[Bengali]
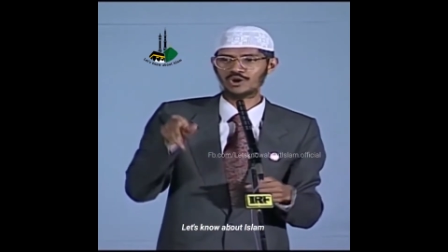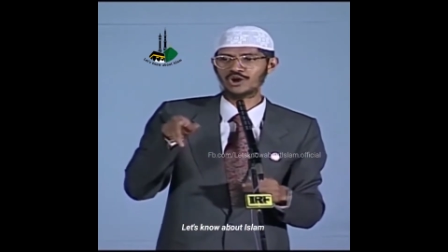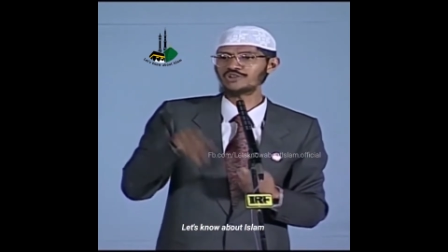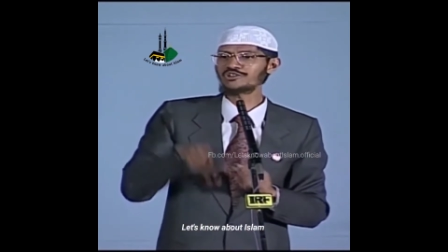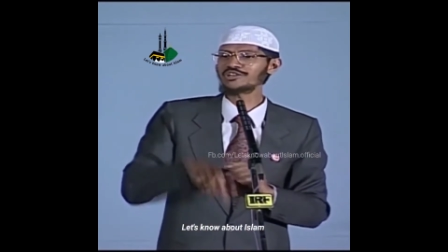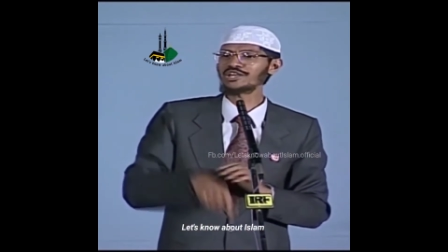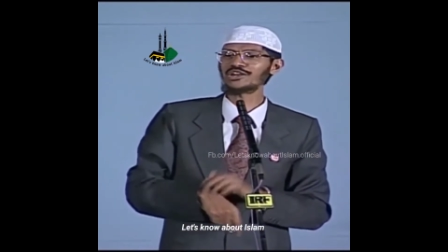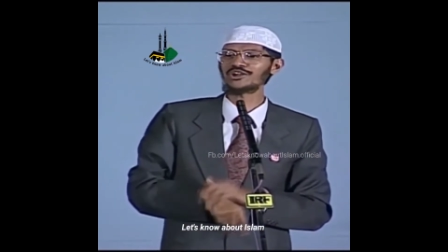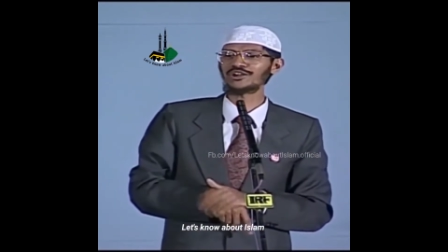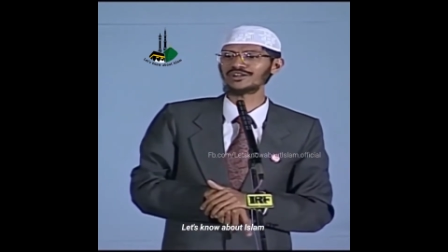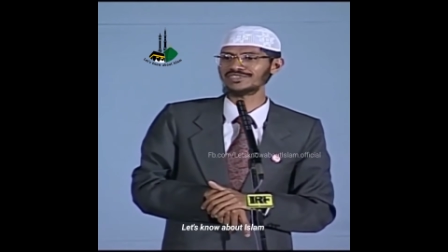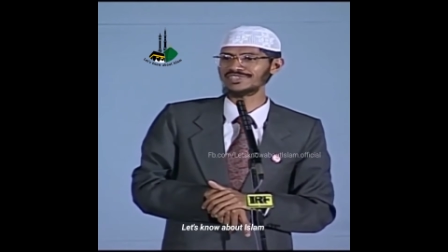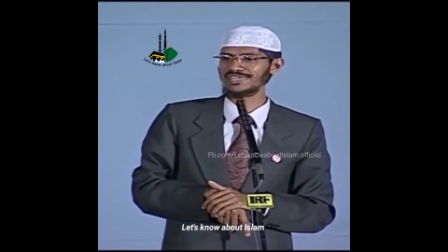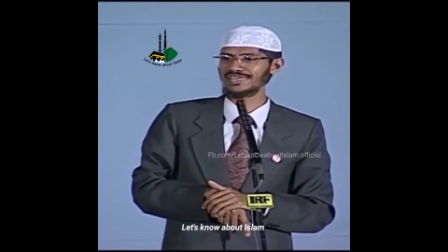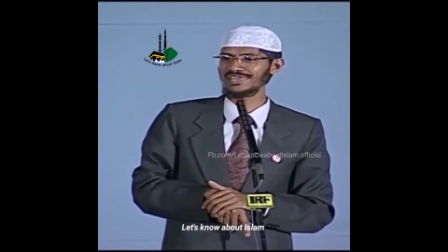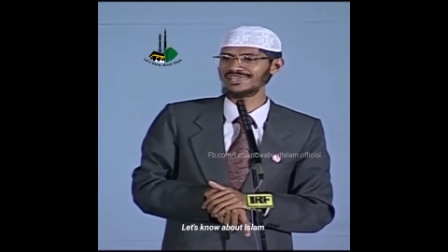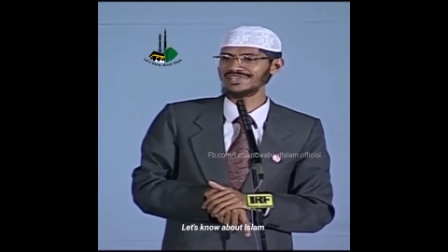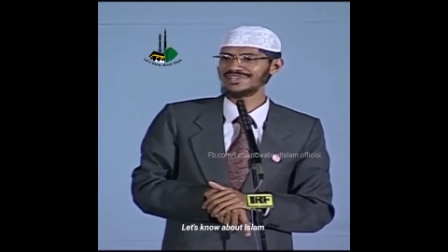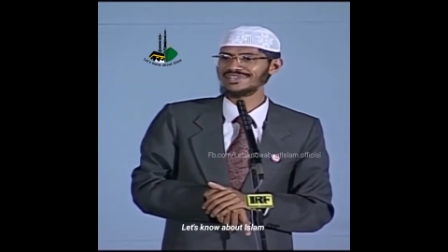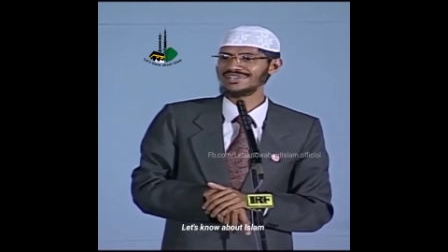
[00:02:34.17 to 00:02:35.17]
যাতে করে আপনি
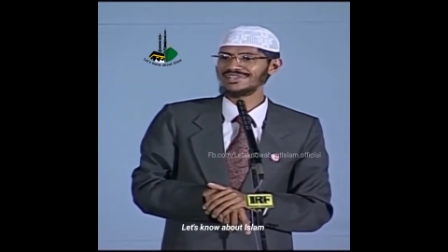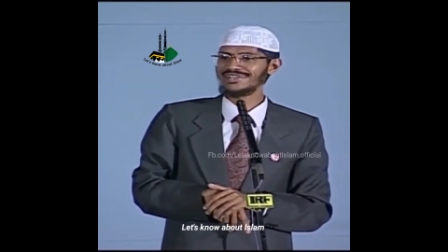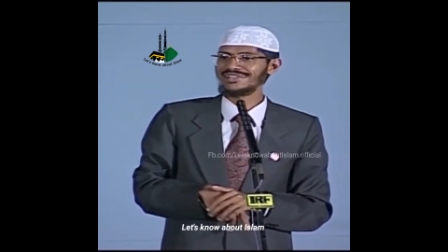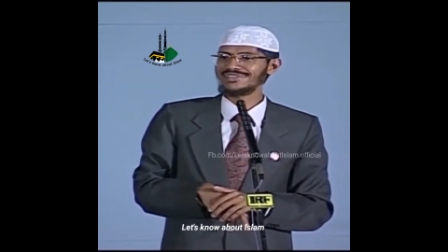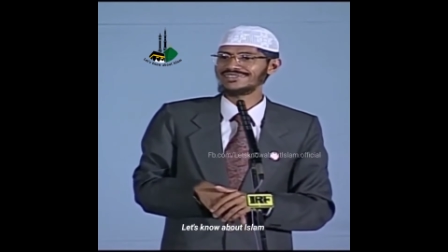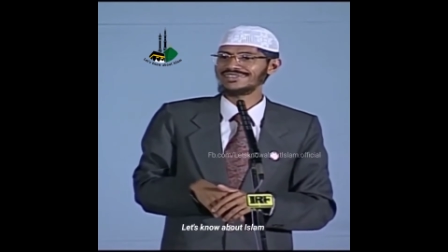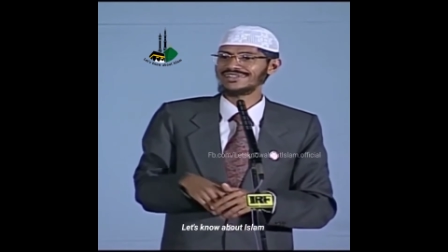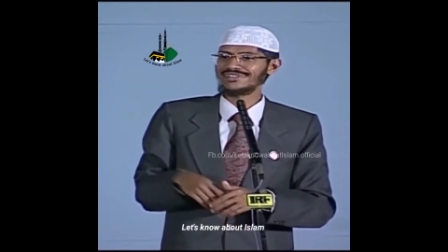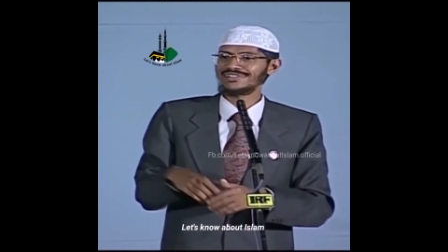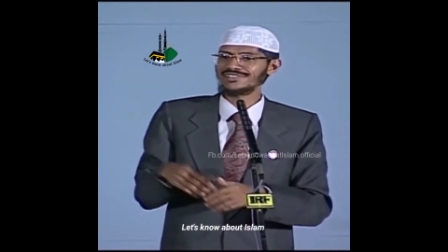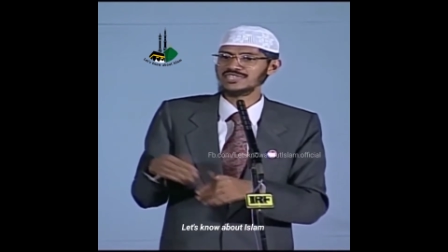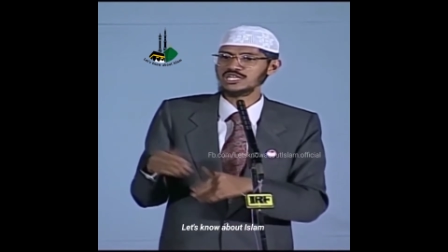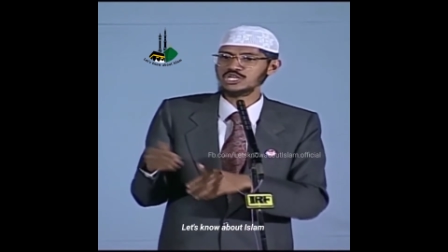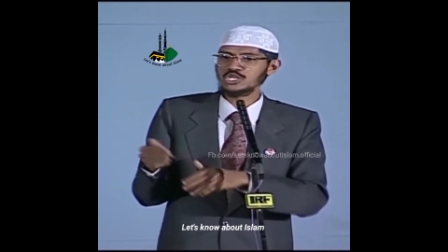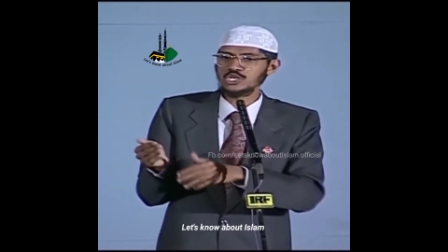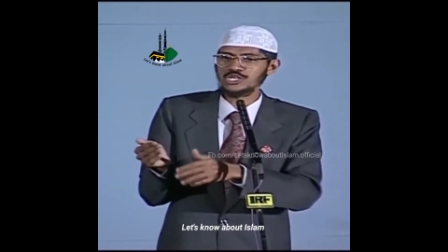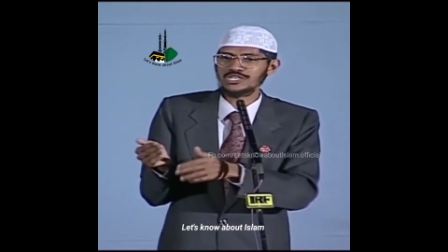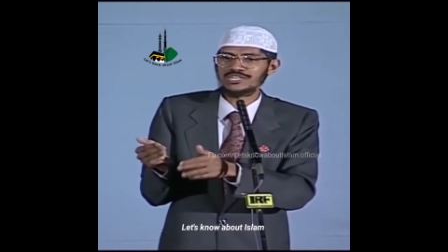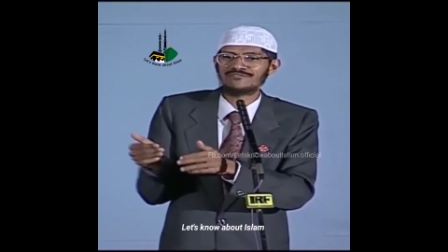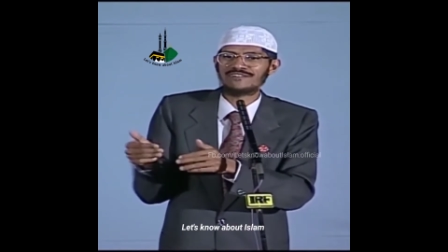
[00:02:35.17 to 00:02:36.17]
বলতে না পারেন
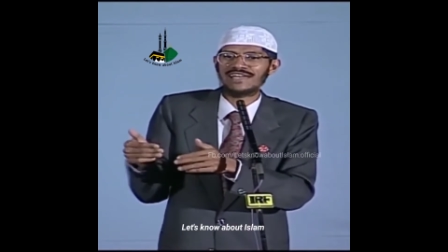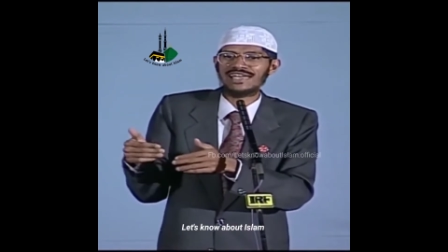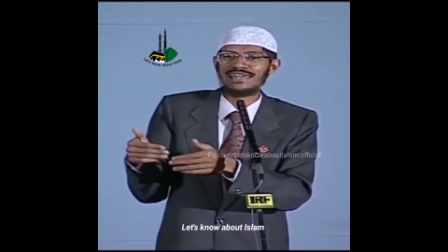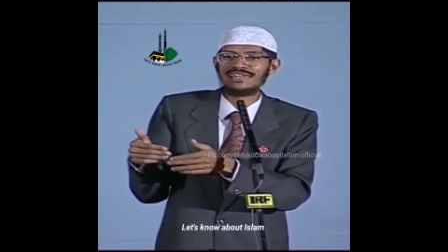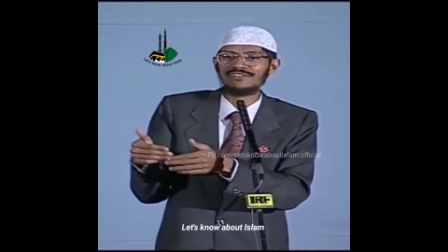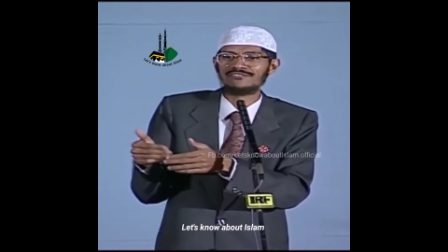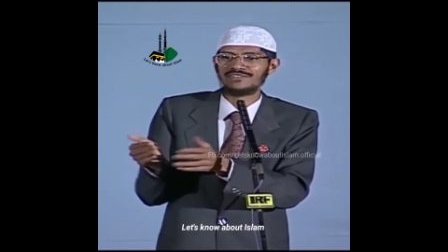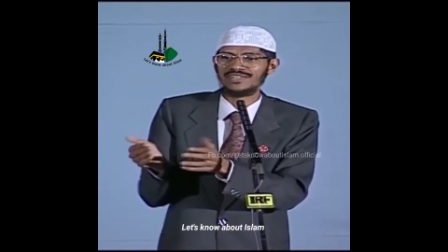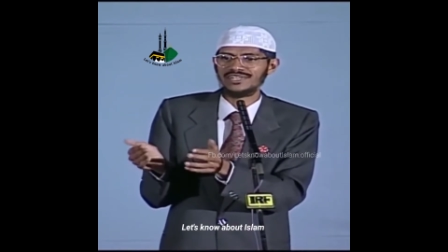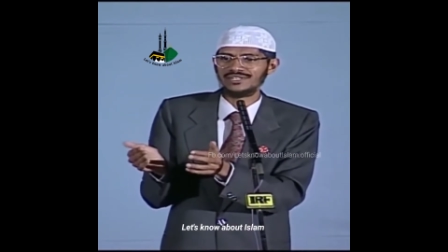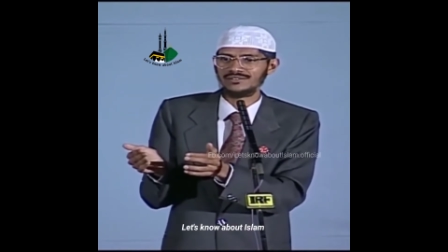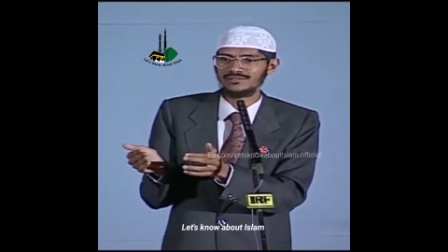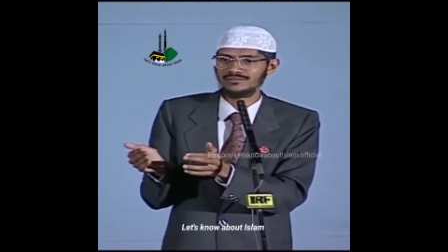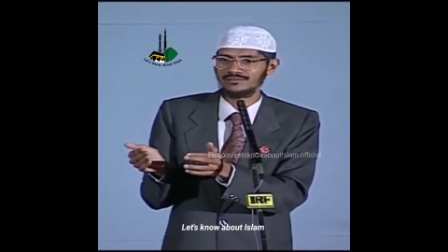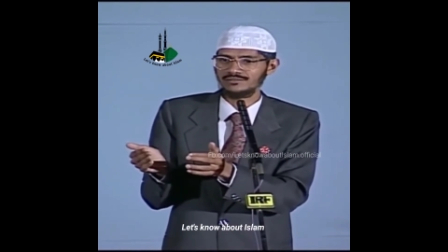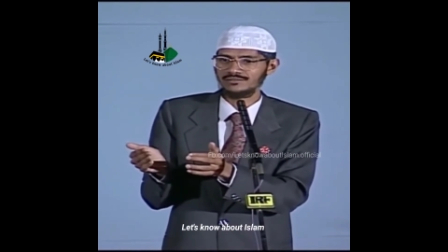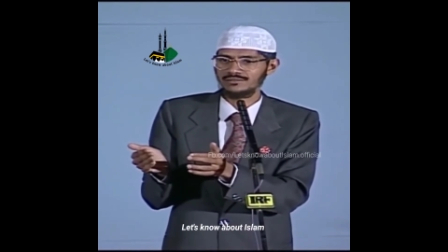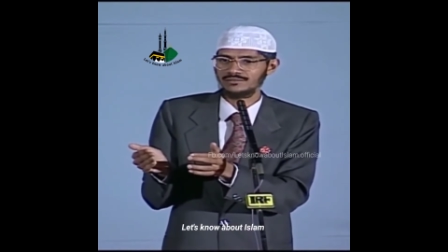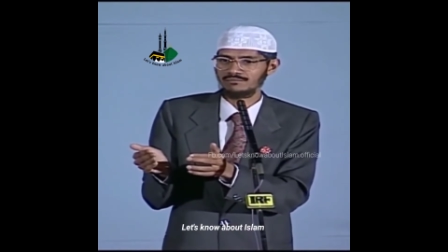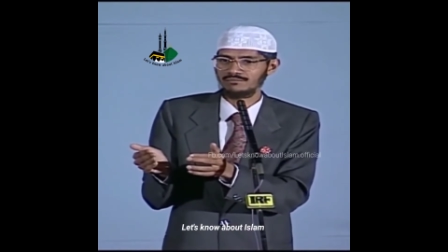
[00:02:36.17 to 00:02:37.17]
আমি যে পরিস্থিতিতে
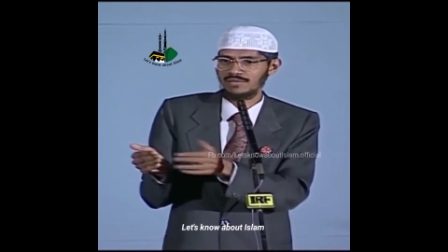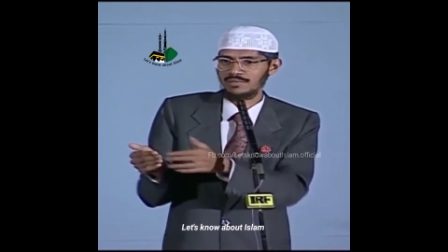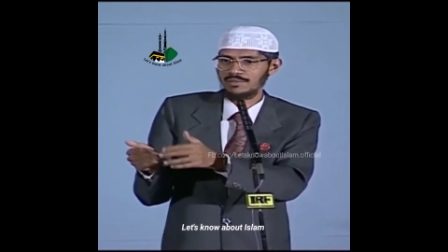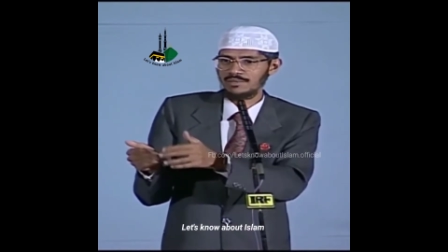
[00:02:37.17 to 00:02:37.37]
ছিলাম